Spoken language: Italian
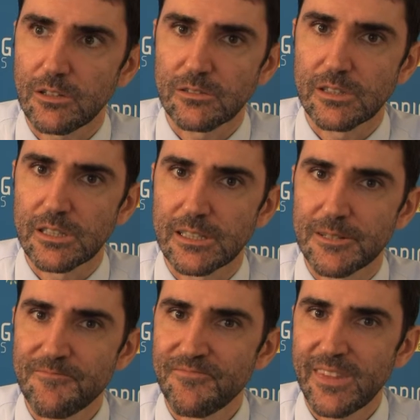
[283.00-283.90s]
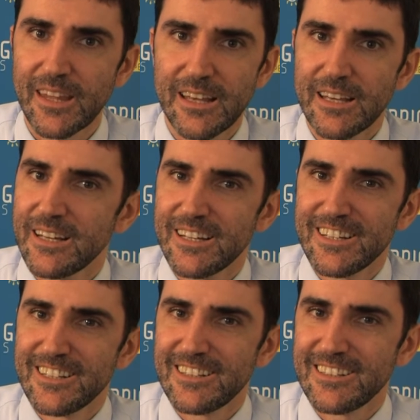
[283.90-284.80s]
non,
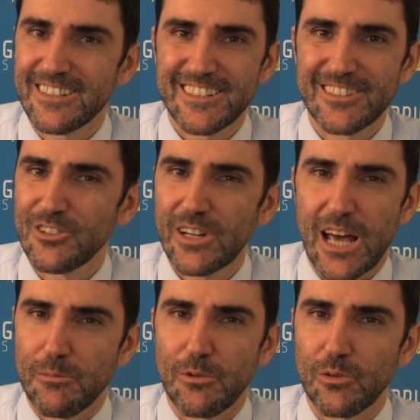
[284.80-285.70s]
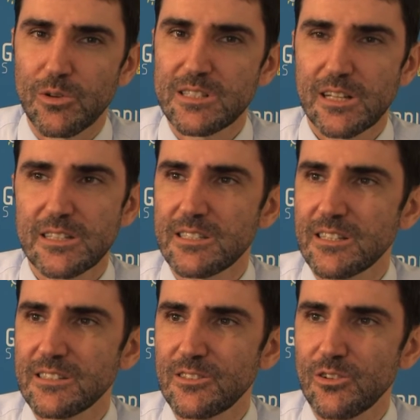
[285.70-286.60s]
eh, non amo questa
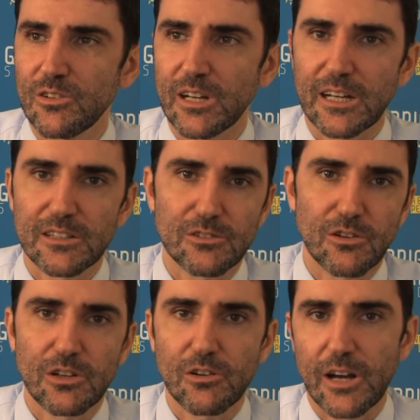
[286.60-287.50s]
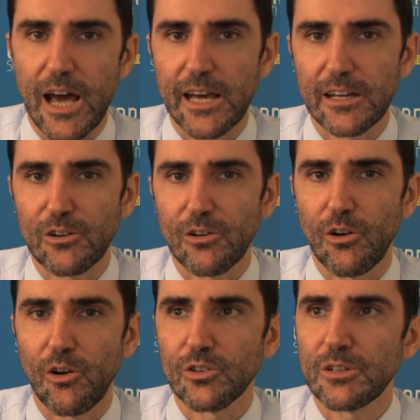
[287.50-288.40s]
distinzione
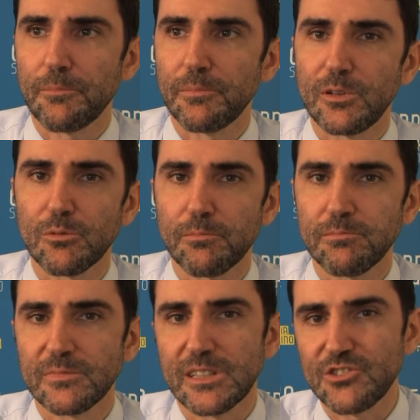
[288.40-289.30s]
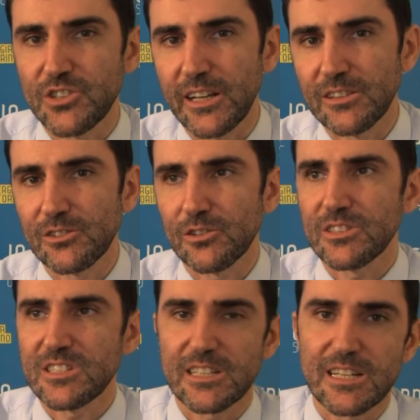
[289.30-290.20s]
cattolico-laico di, di, un, di centro,
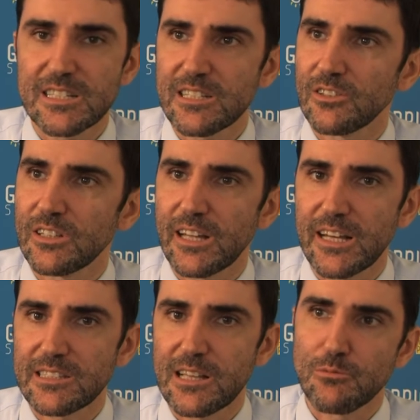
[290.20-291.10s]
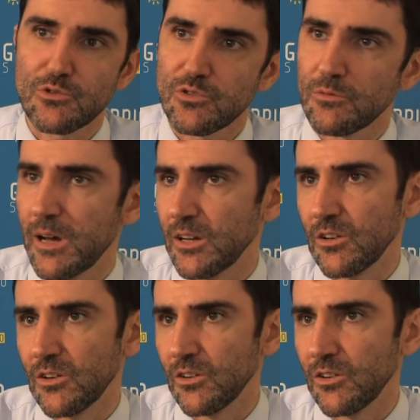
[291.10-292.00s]
di sinistra, di destra,
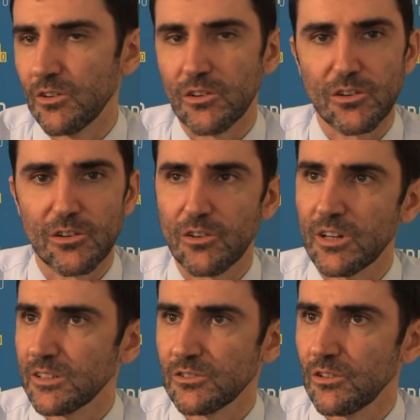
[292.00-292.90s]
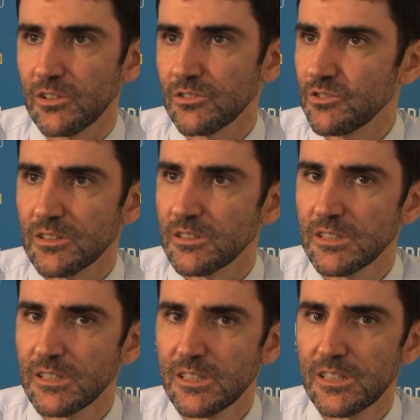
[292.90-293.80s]
musulmano o cattolico. Cioè,
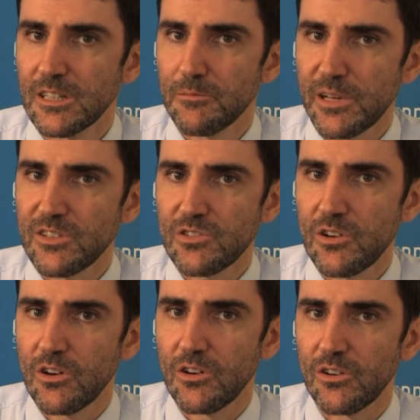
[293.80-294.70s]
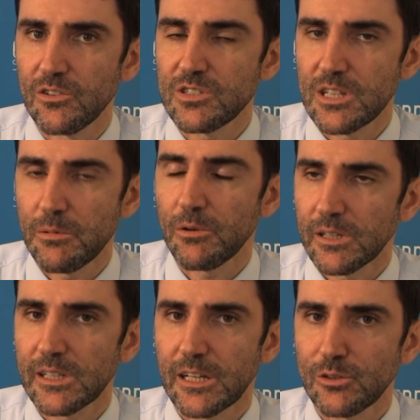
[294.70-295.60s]
penso si deve
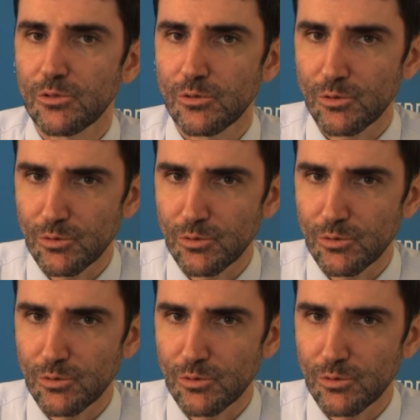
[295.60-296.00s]
guardare